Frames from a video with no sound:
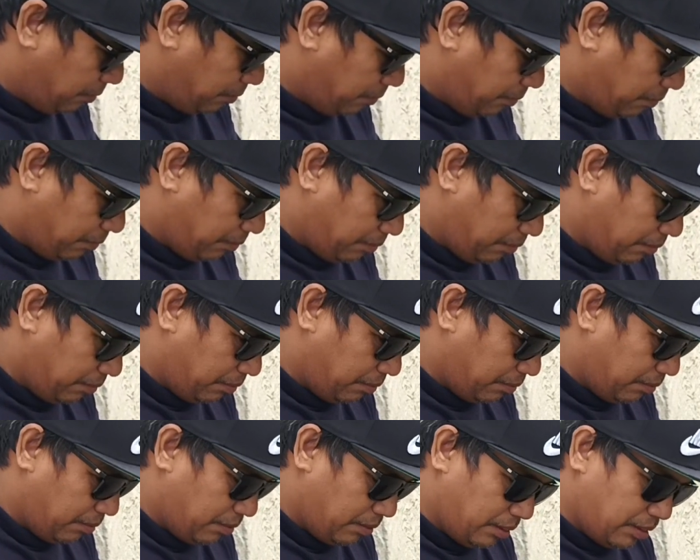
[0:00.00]
Lalamig ka pre?
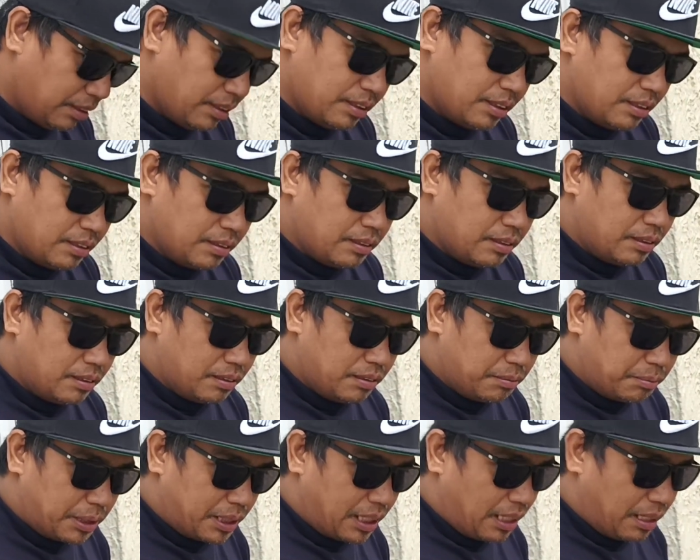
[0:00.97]

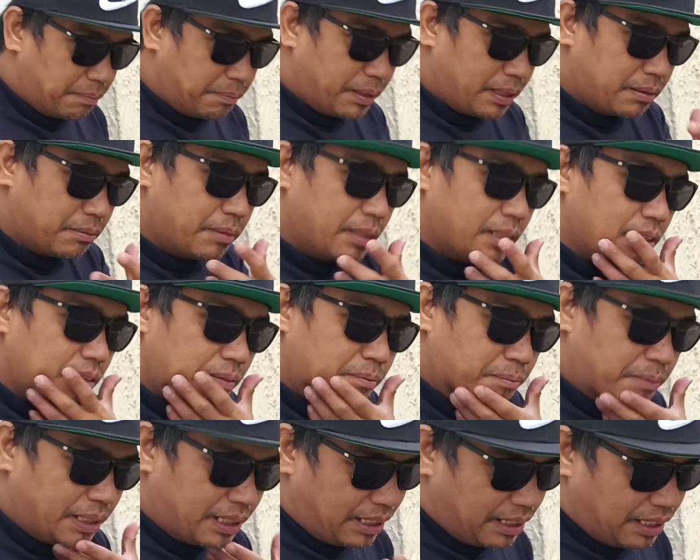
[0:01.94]
Sarap pag
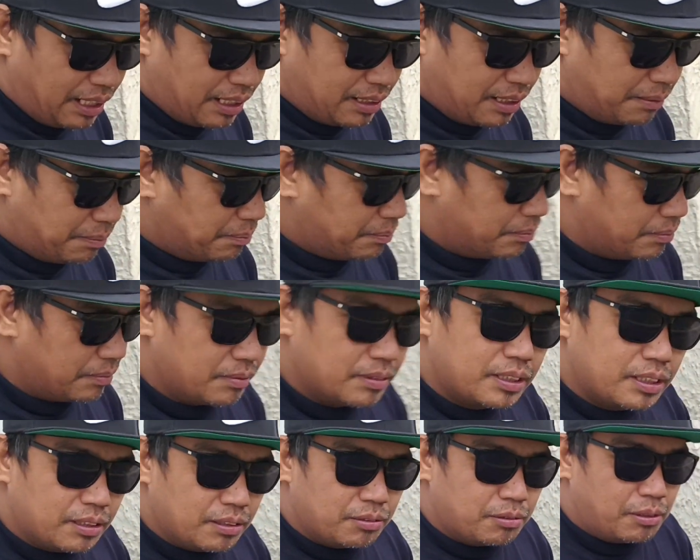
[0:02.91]
nagkakap.
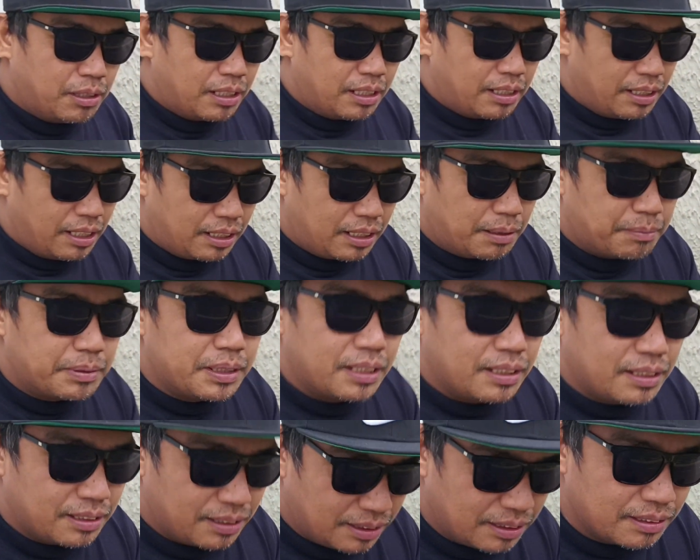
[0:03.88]
Sino mo na ba yung
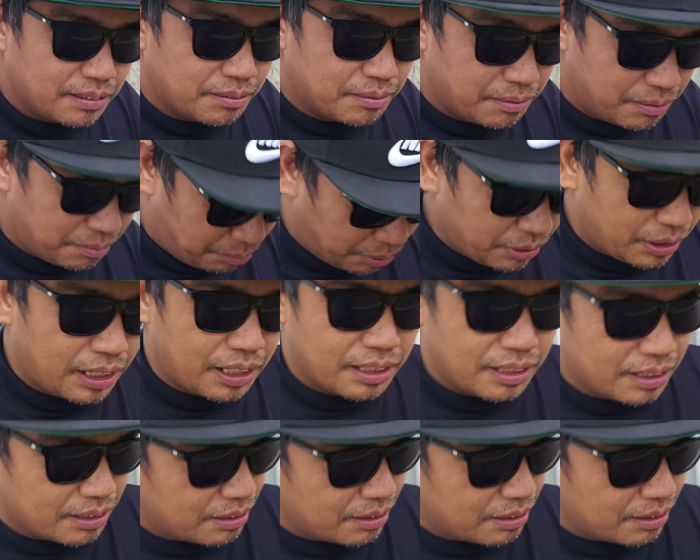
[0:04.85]
dyan? At tara